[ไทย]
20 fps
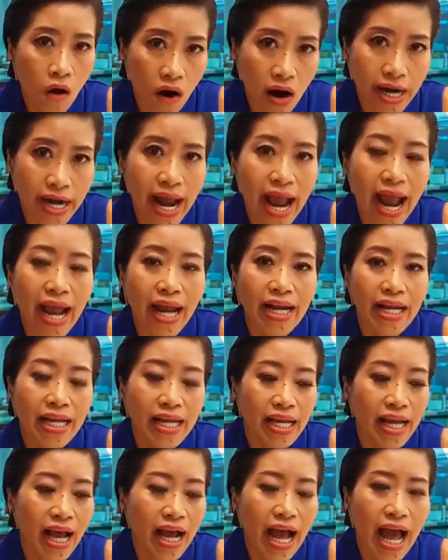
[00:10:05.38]
ก่อนหน้า
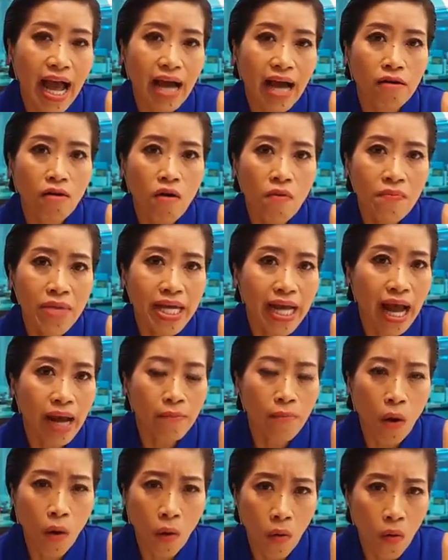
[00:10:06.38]
นี้อะค่ะก็มีกา
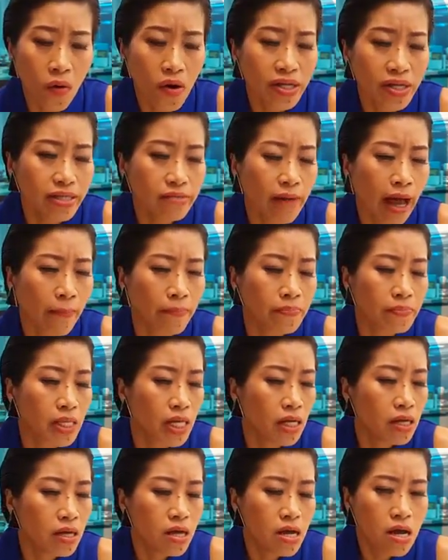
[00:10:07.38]
รโพสต์แบบ
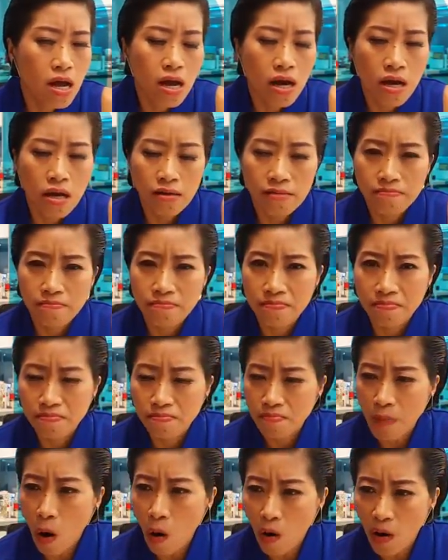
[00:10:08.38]

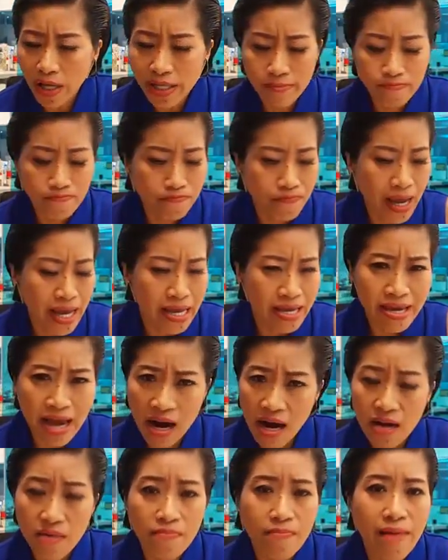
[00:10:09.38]
โพสต์ไป
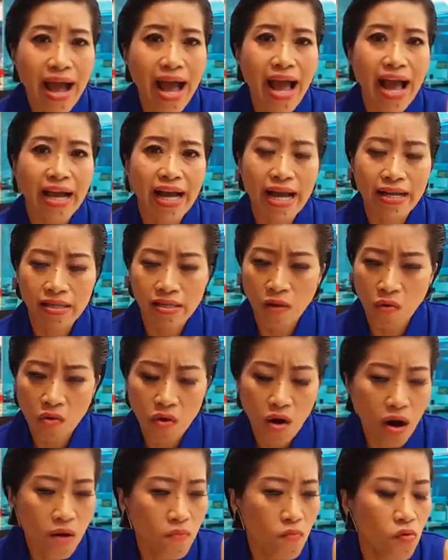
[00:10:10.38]
เยอะมากอะส่ง
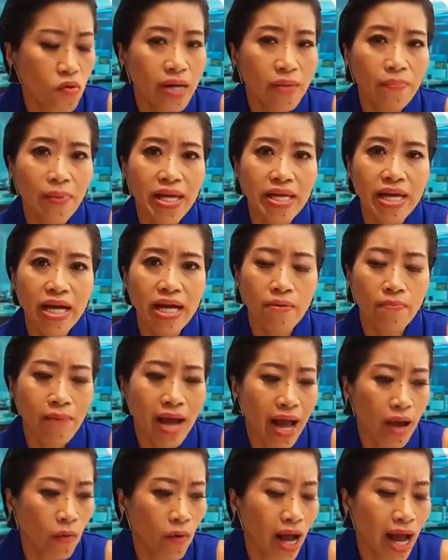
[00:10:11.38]
ข้อมูลนี้ไปเยอะ
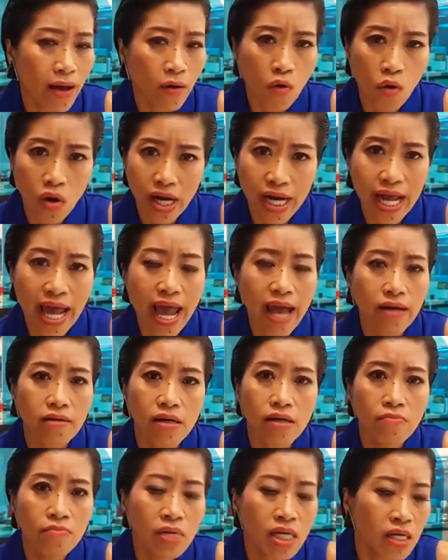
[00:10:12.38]
มากว่าคนเนี้ย
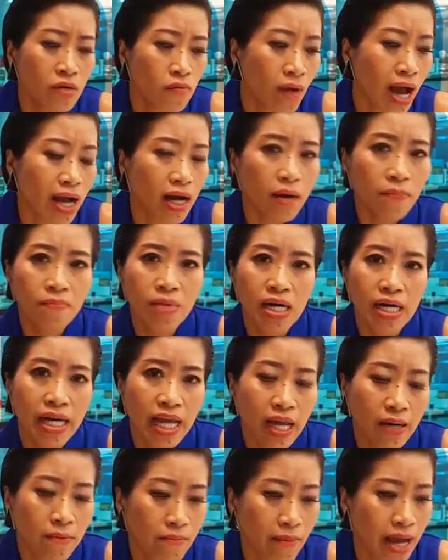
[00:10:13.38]
คือมือวางระเบิด
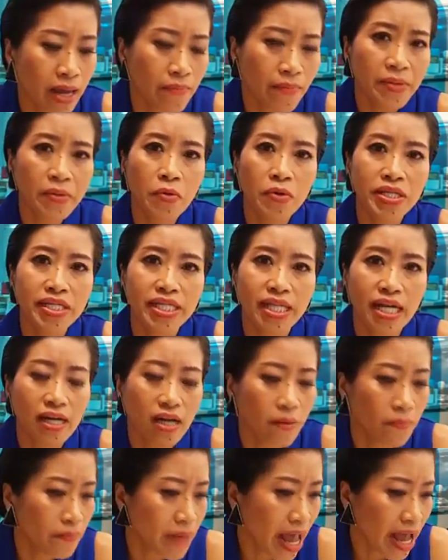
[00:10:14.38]
เห็นไหมเป็นคนสัน
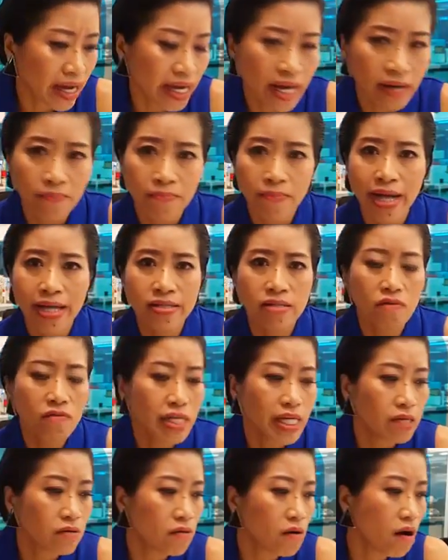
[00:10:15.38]
กำแพงเห็นไหมต้อง
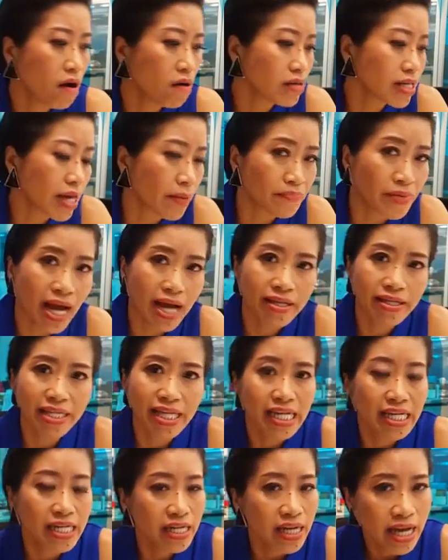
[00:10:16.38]
เกี่ยวข้องกับทัก
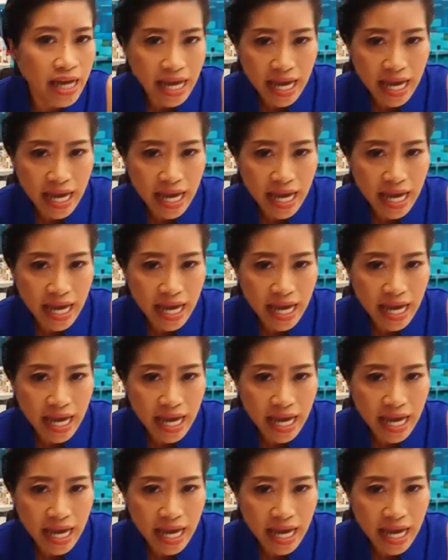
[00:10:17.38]
ษิณ